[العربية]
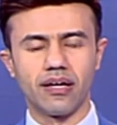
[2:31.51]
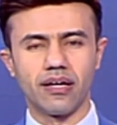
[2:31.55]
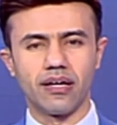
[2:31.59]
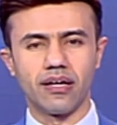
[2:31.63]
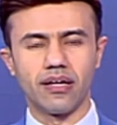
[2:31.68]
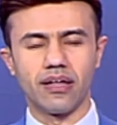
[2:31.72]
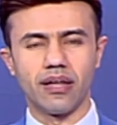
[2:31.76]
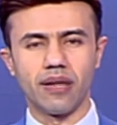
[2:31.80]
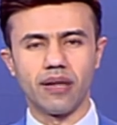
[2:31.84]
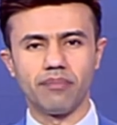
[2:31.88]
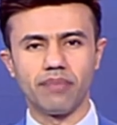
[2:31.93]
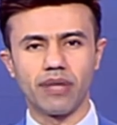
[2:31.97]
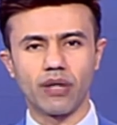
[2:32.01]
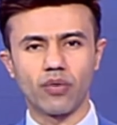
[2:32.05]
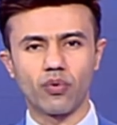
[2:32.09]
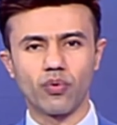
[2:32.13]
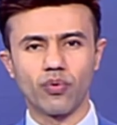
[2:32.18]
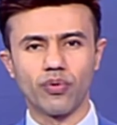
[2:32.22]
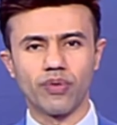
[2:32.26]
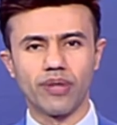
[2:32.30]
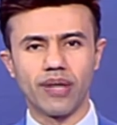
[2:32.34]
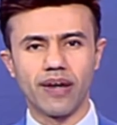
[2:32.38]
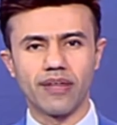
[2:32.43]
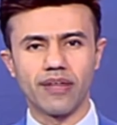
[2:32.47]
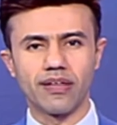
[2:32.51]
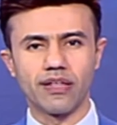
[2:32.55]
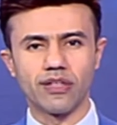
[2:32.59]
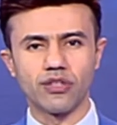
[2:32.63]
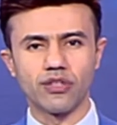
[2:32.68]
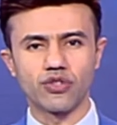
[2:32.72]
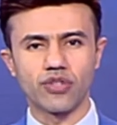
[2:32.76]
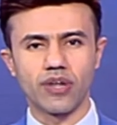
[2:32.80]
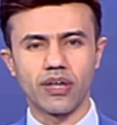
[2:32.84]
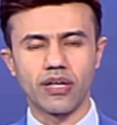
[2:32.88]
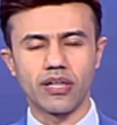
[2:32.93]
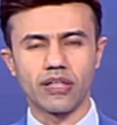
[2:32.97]
إن لم يكن هذا
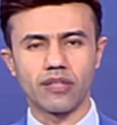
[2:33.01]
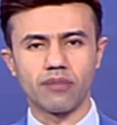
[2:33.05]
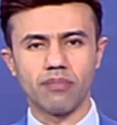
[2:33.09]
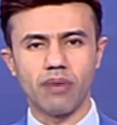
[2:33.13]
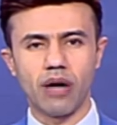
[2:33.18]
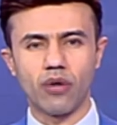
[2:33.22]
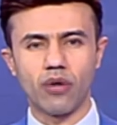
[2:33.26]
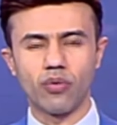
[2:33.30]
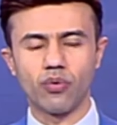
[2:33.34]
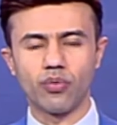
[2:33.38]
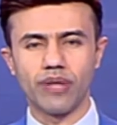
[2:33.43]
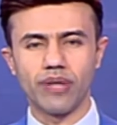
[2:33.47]
الإجراء يتبعه